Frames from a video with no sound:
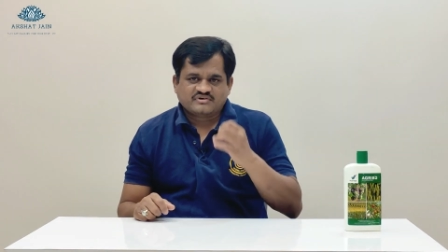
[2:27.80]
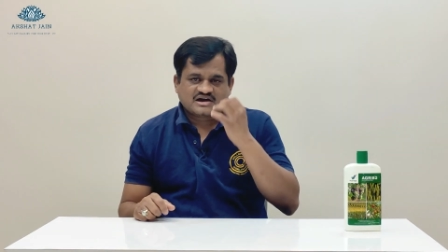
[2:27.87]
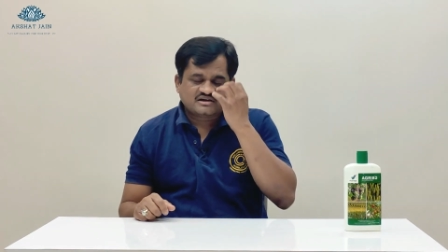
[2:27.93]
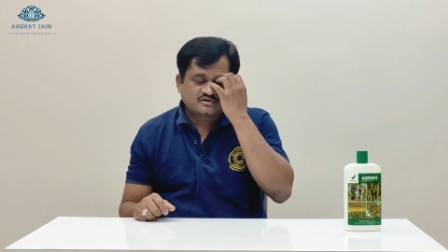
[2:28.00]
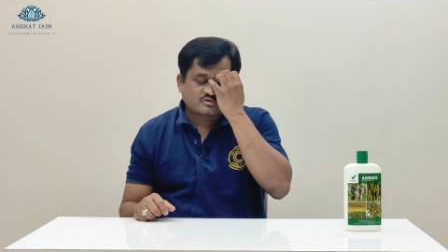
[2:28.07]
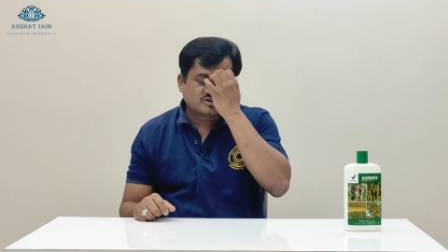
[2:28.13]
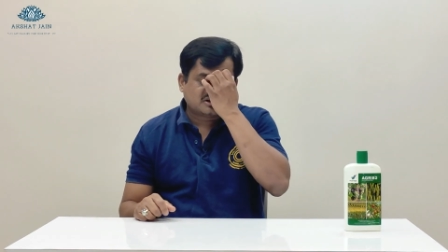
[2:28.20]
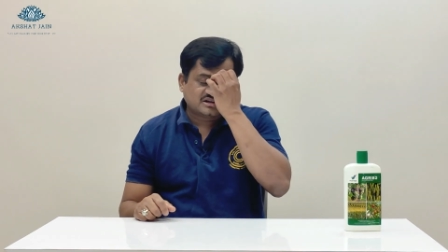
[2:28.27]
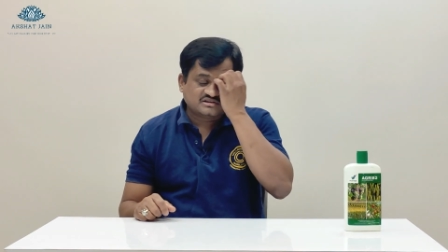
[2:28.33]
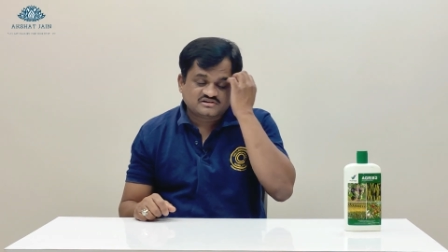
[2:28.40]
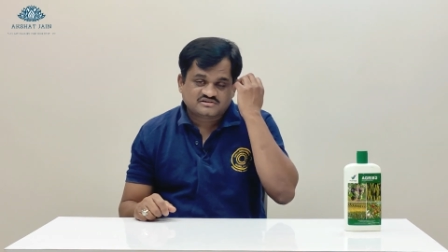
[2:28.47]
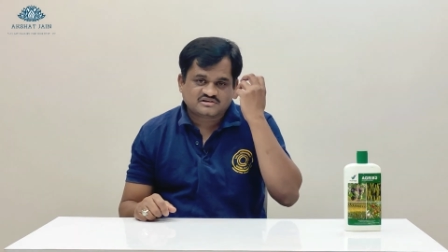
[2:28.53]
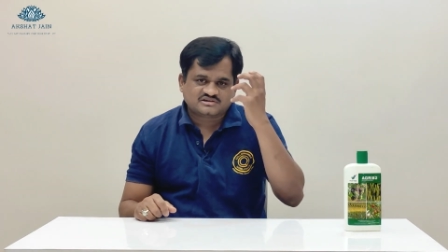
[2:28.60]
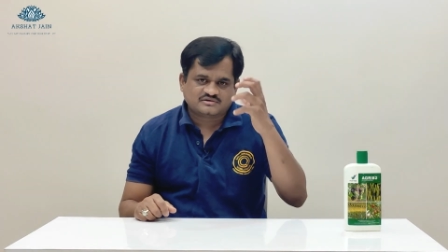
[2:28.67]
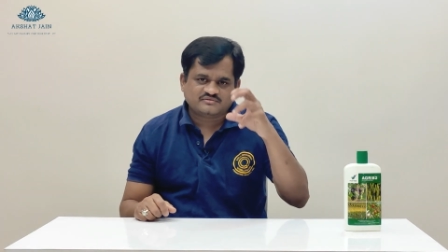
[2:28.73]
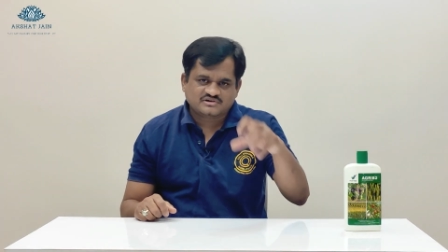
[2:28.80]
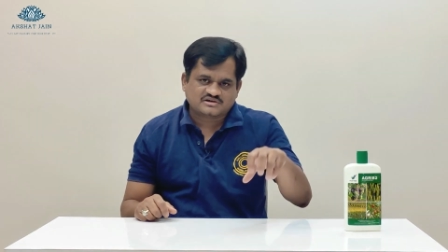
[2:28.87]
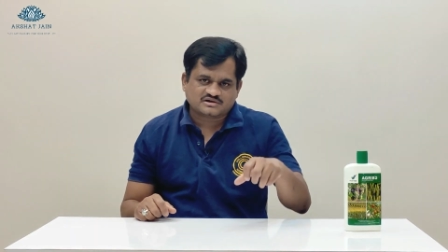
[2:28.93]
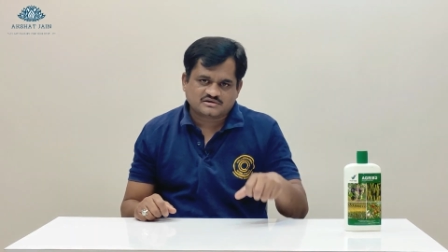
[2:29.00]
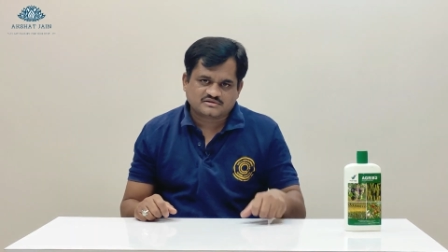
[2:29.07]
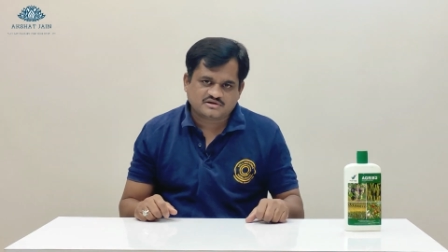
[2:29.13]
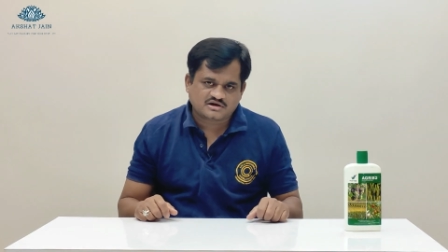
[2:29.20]
पानी को जल्दी से ज़मीन
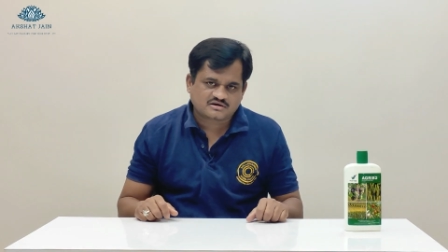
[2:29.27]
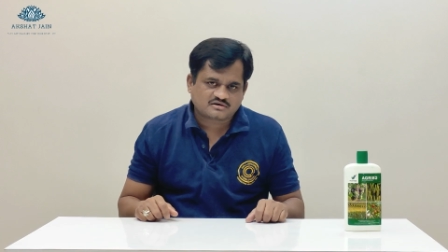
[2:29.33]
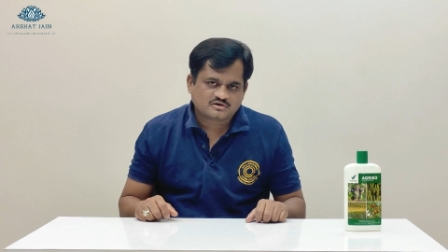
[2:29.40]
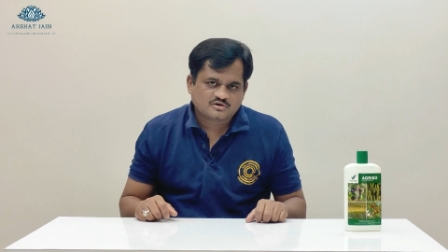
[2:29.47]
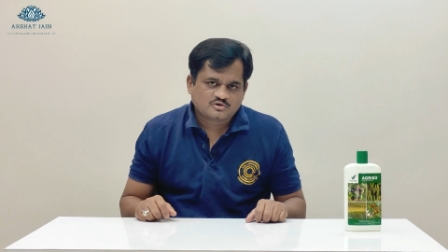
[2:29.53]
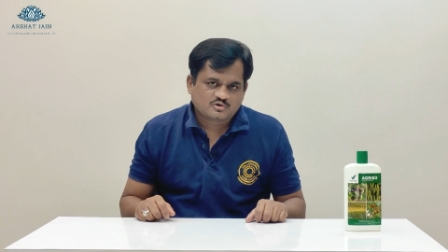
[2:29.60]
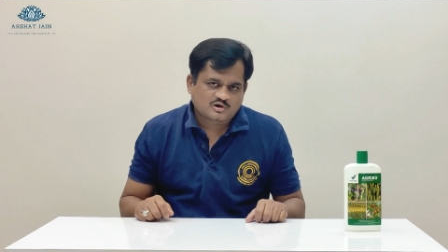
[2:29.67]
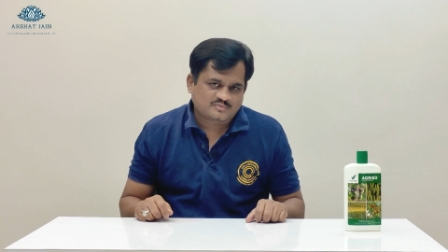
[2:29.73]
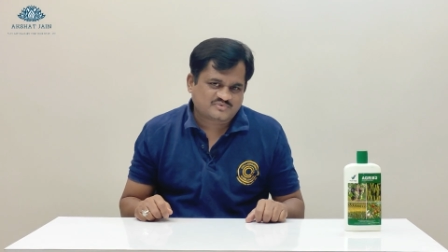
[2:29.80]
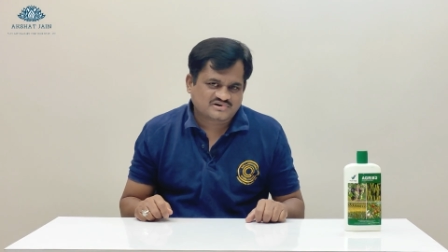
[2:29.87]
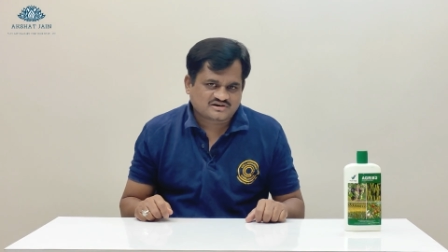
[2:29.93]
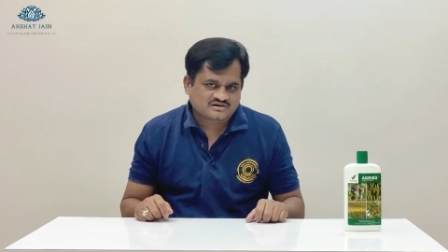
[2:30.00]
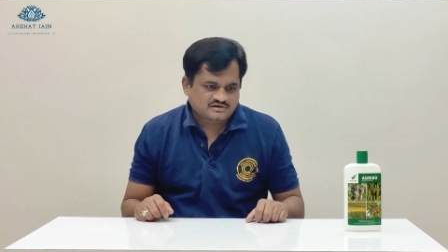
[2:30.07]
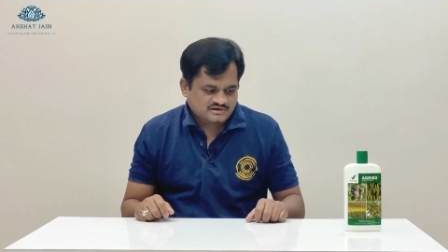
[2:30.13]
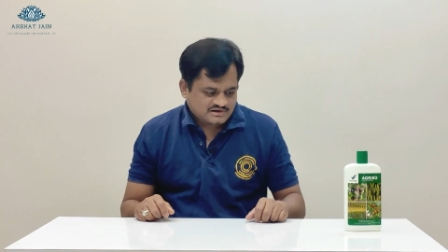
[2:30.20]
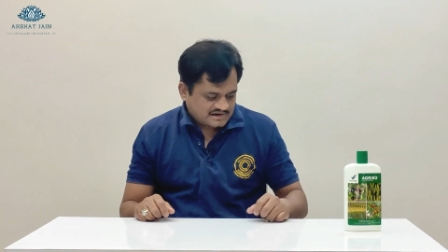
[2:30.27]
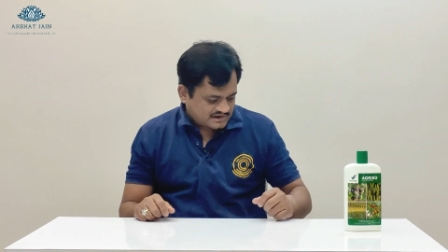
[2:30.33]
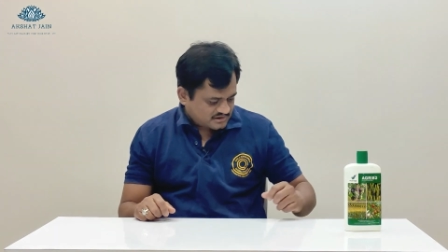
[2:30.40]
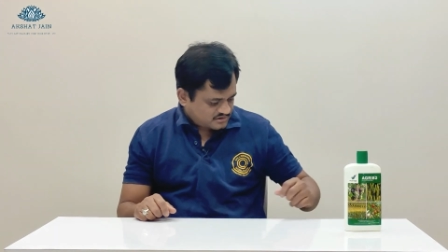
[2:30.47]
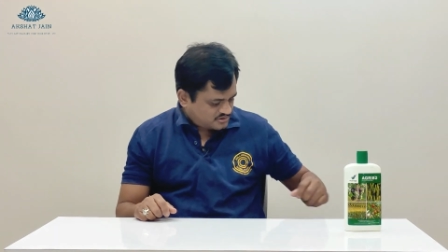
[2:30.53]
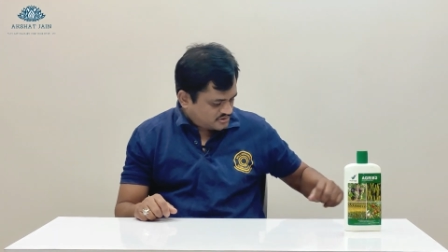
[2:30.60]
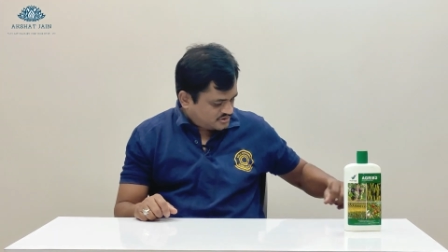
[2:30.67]
के अंदर ऑब्जर्व कर रहा
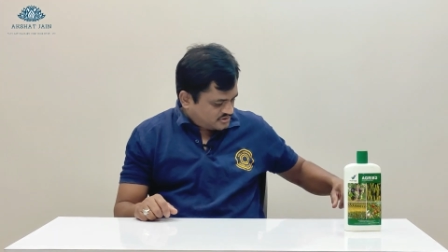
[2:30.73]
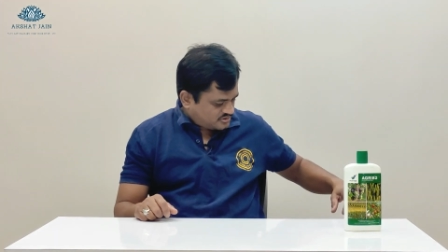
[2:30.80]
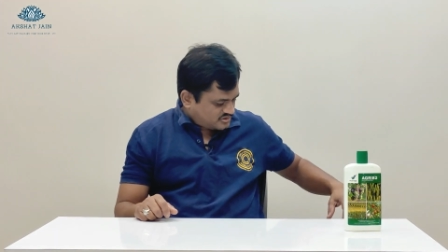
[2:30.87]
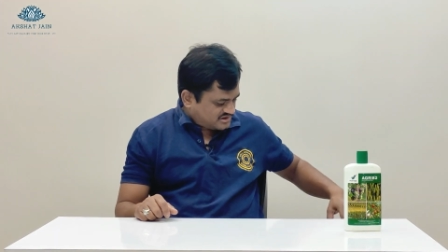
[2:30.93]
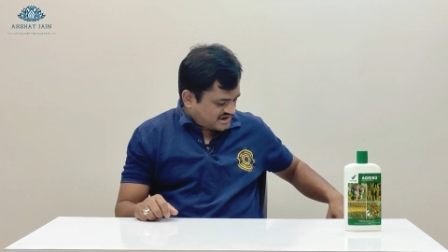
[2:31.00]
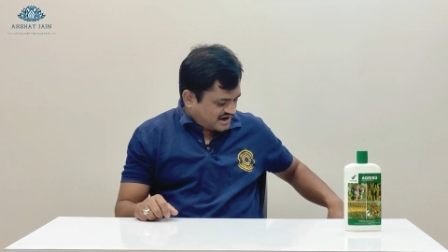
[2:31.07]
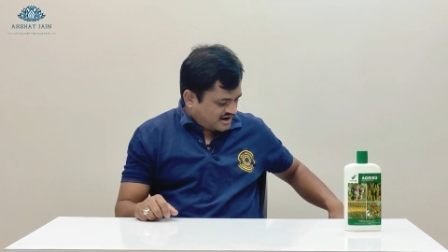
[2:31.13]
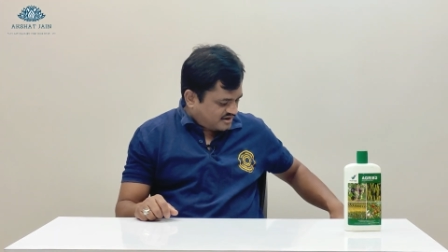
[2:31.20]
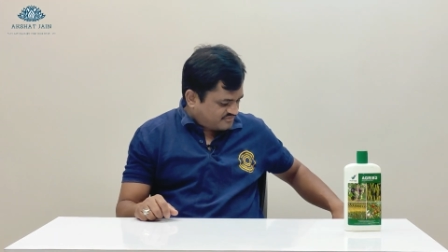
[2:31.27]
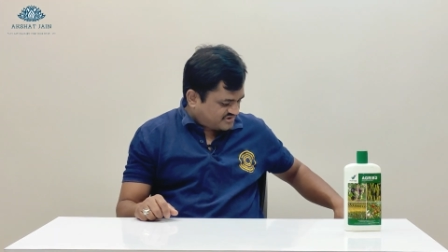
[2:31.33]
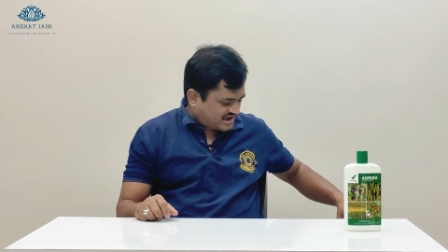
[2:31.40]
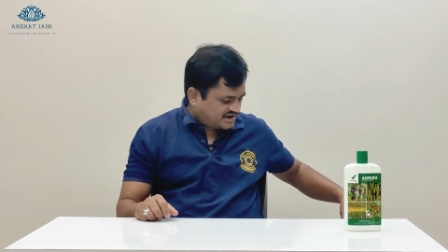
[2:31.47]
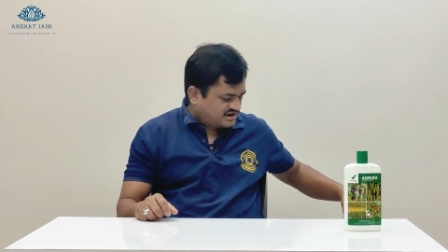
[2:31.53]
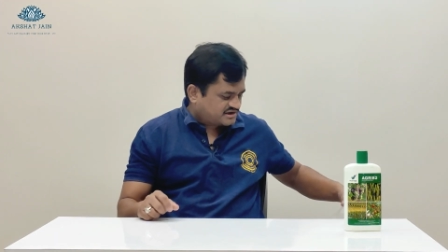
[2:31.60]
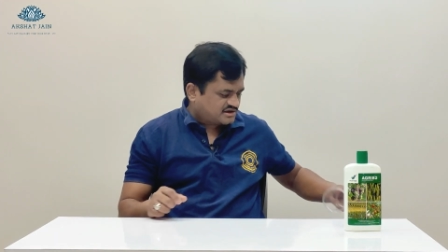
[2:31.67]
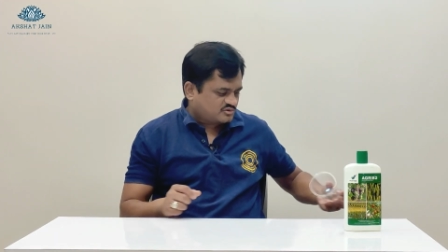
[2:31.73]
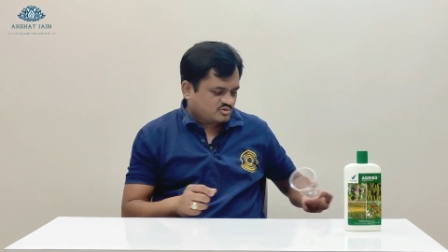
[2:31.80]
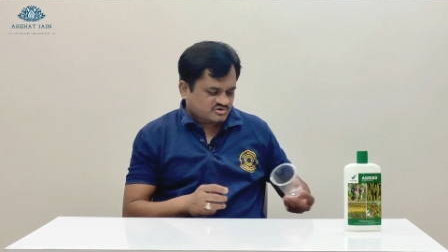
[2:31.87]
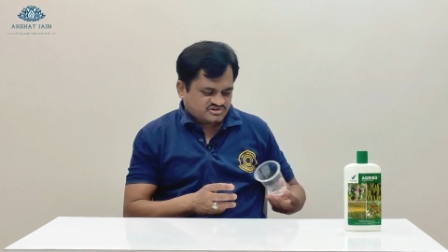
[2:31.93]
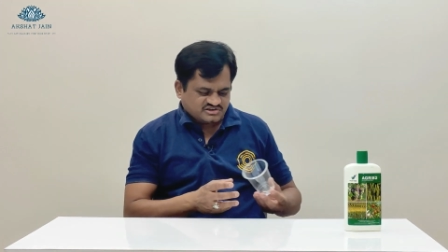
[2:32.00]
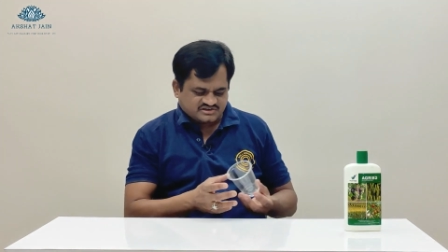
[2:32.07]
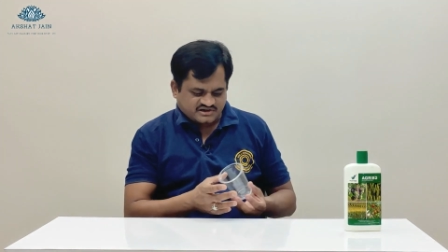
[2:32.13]
है तो यह हम जानने की
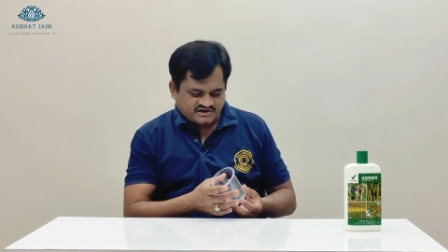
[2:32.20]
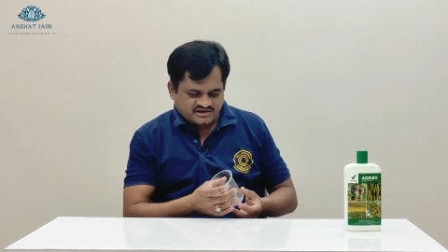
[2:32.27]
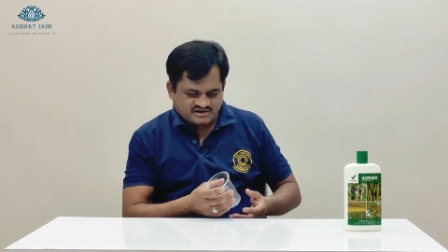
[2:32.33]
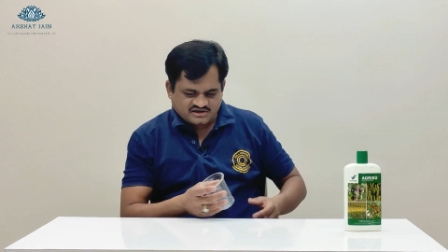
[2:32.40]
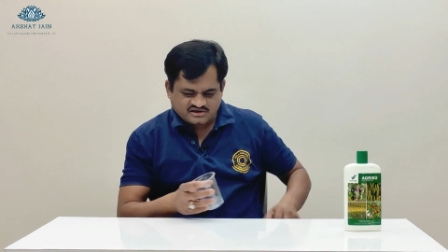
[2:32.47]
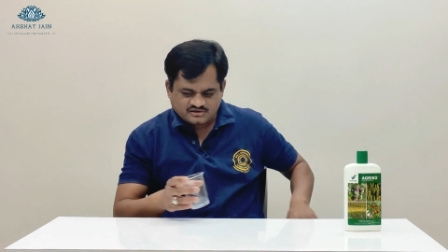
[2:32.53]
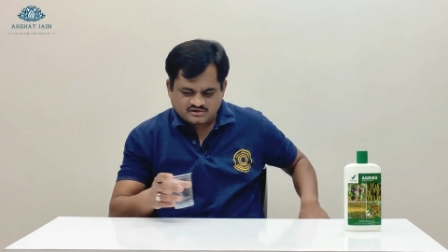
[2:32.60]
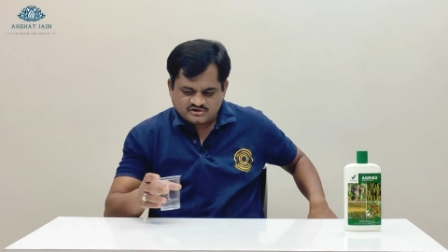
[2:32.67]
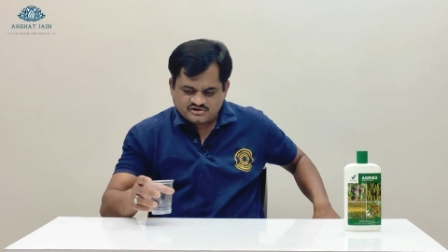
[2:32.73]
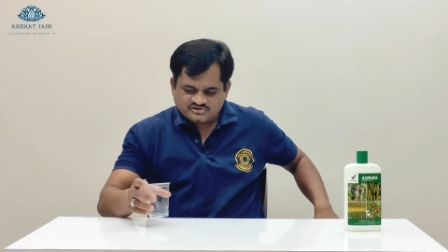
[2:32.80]
कोशिश करेंगे